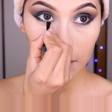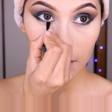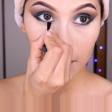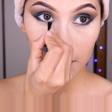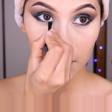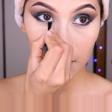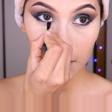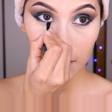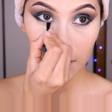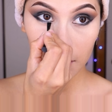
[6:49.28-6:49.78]
el
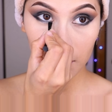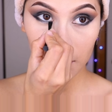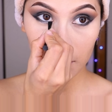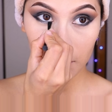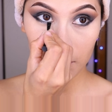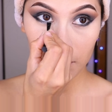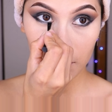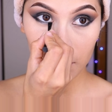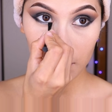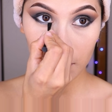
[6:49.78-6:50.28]

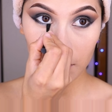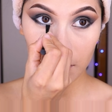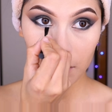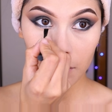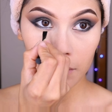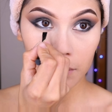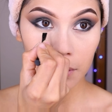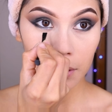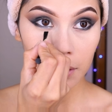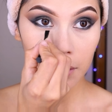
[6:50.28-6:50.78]
delineado
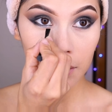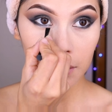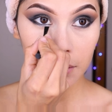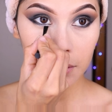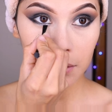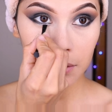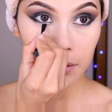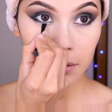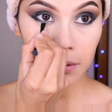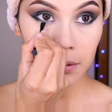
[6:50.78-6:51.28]
negro,
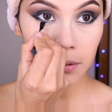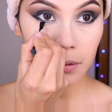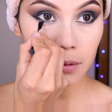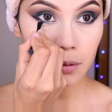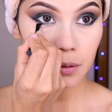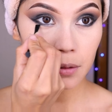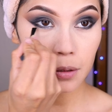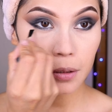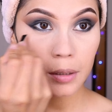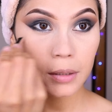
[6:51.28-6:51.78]
niñas.
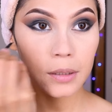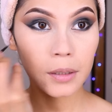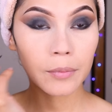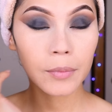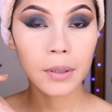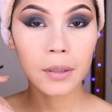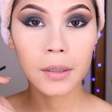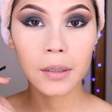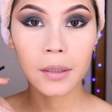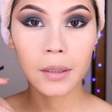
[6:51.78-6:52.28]
De esta
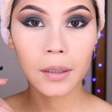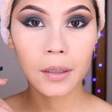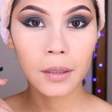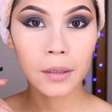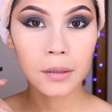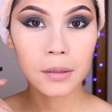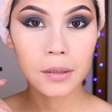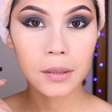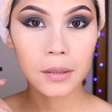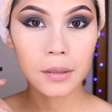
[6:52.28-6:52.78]
manera,
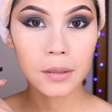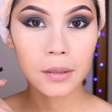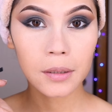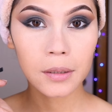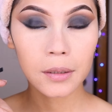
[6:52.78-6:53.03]
así.